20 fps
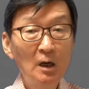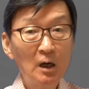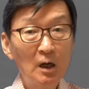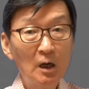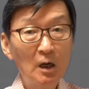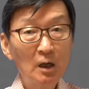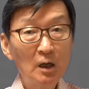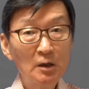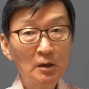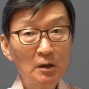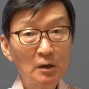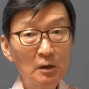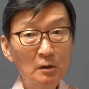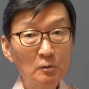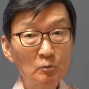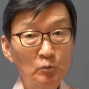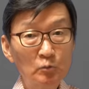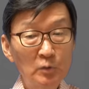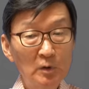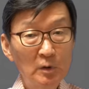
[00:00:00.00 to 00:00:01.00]
아 이
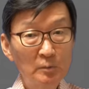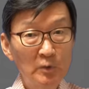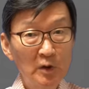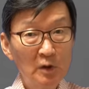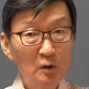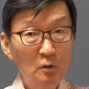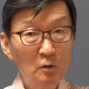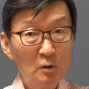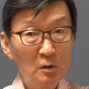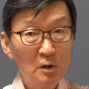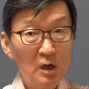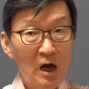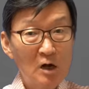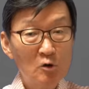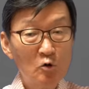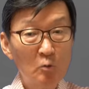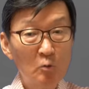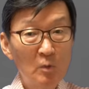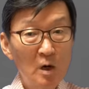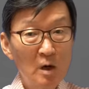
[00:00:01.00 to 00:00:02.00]
미국 그
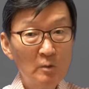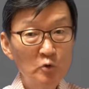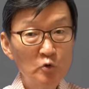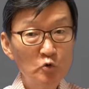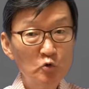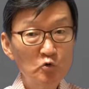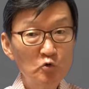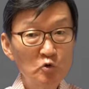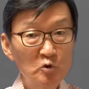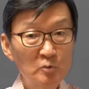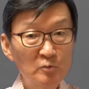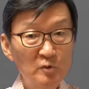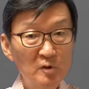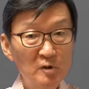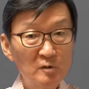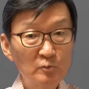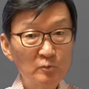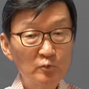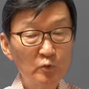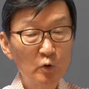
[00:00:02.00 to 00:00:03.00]
항공모함
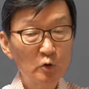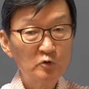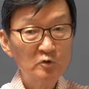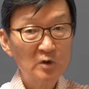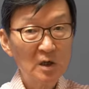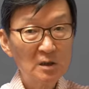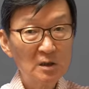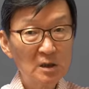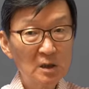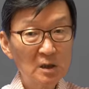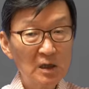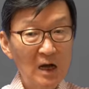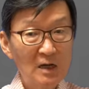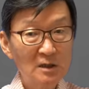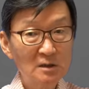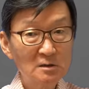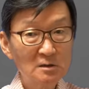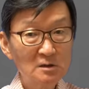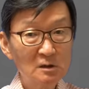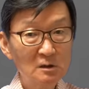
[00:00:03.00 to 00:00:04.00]
유지비 보수하는
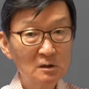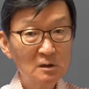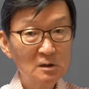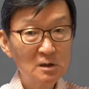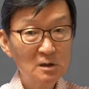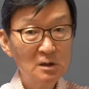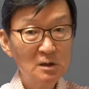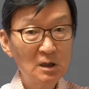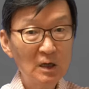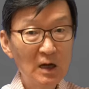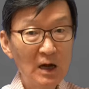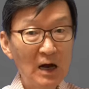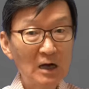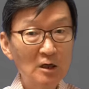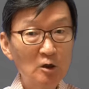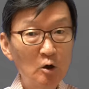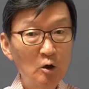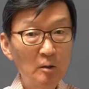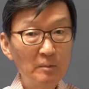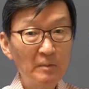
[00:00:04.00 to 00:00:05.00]
가능성을 그
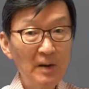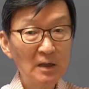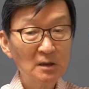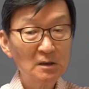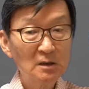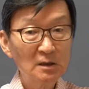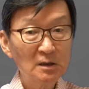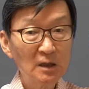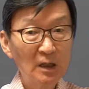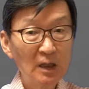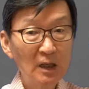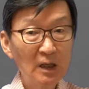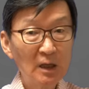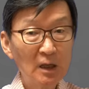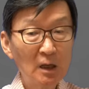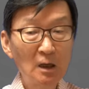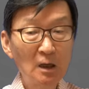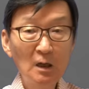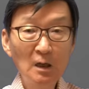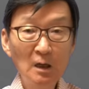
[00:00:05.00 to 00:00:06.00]

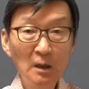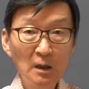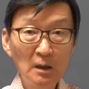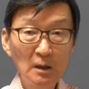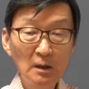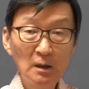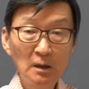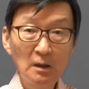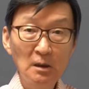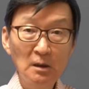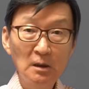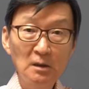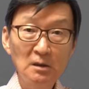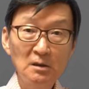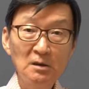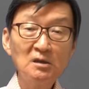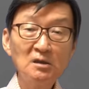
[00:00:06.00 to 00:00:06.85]
알아봤는데 이